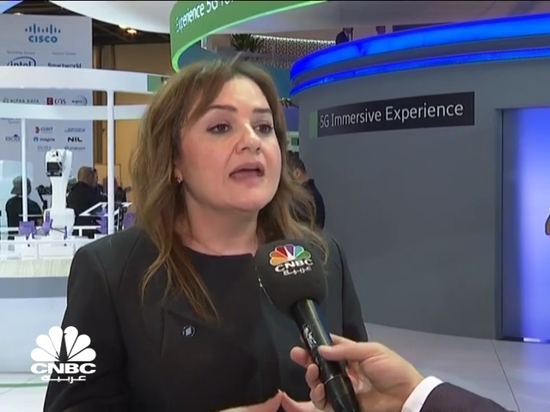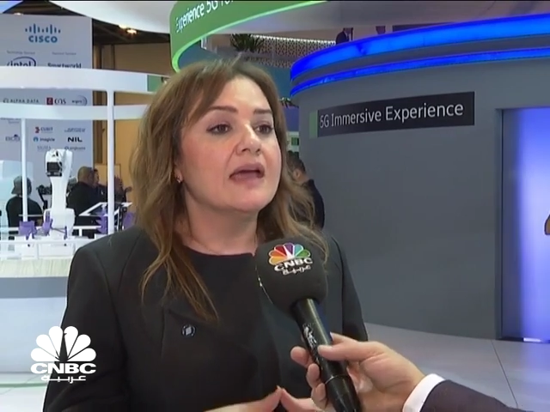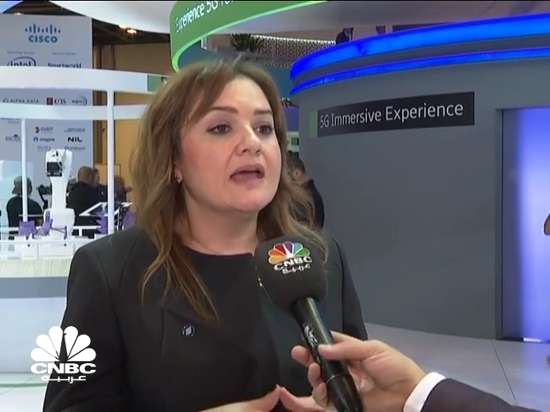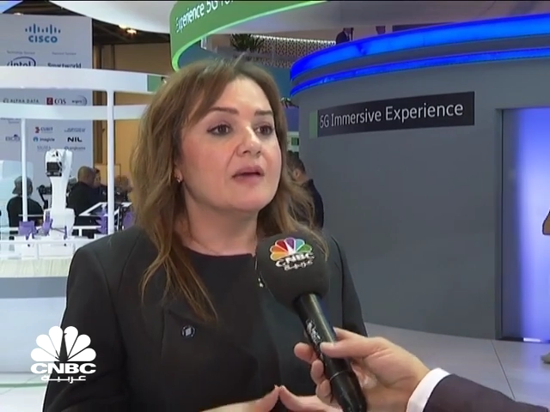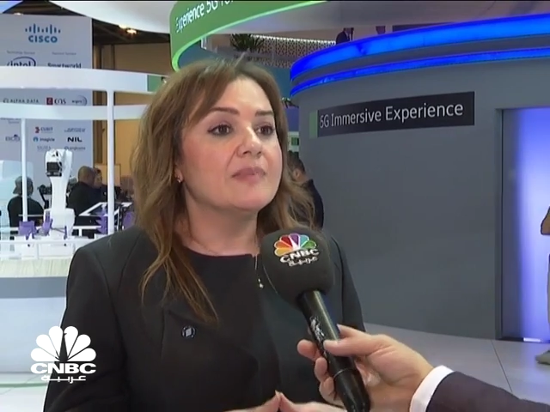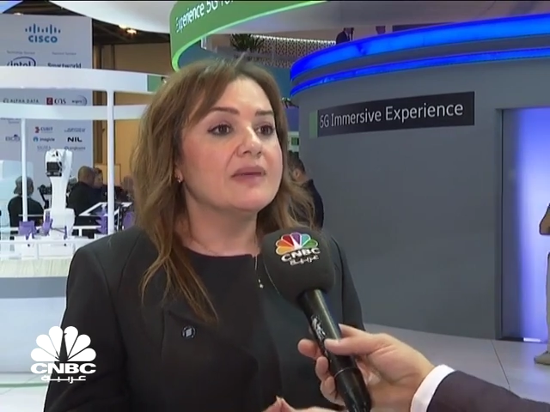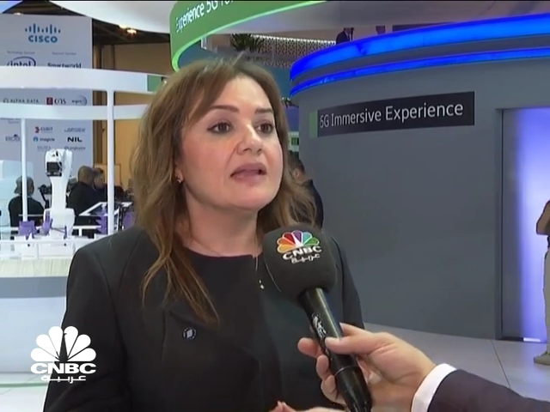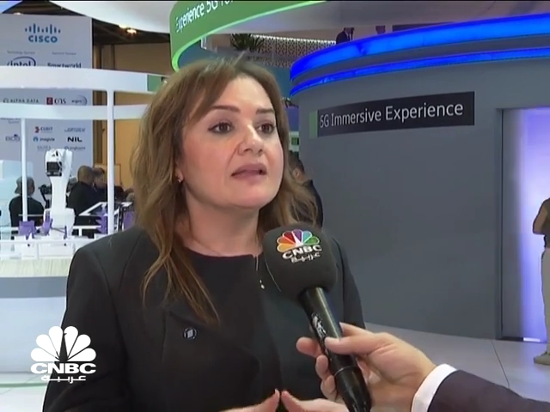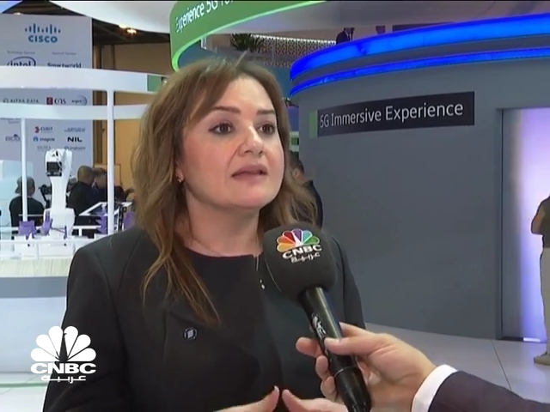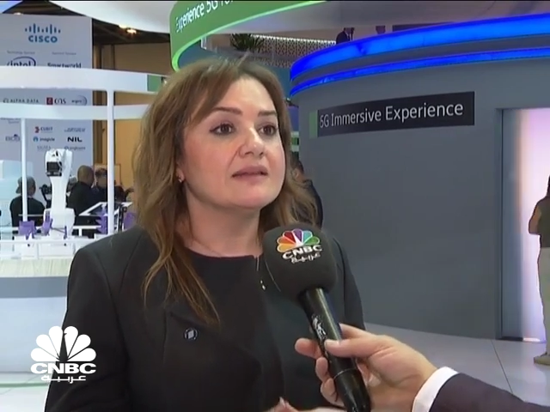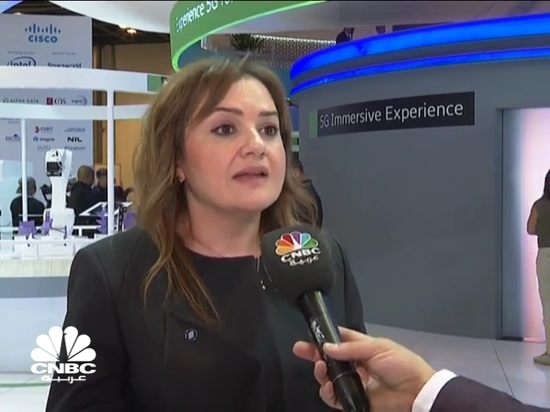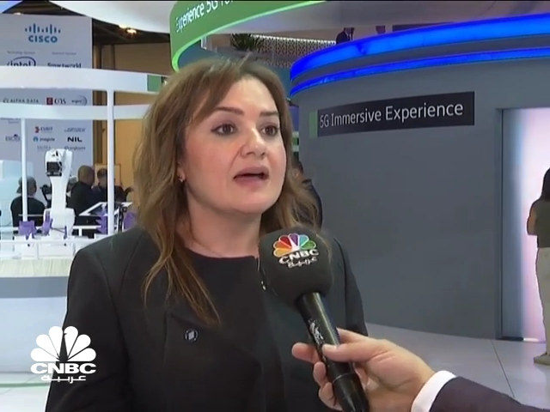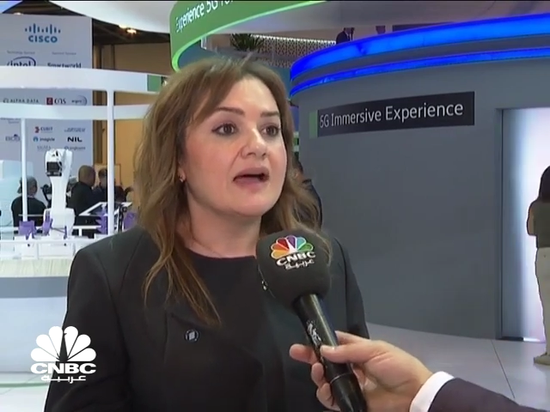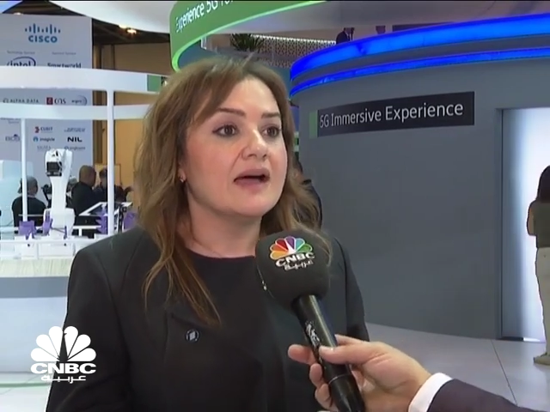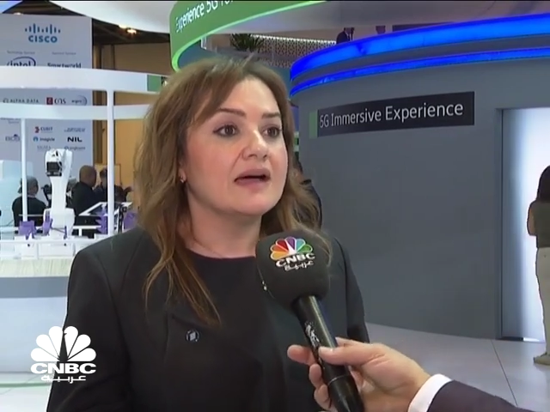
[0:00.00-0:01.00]
آه،
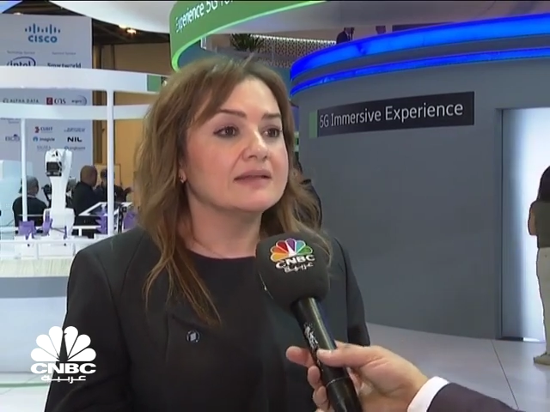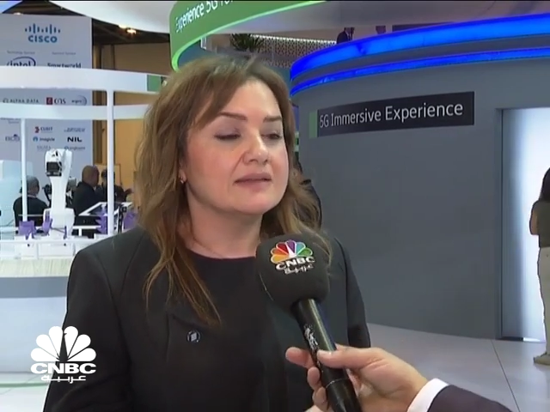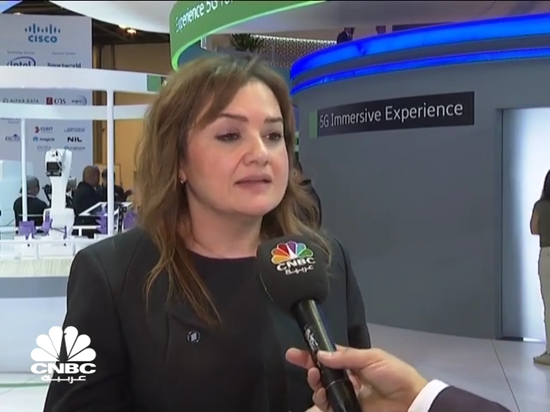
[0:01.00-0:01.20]
بالقطاعات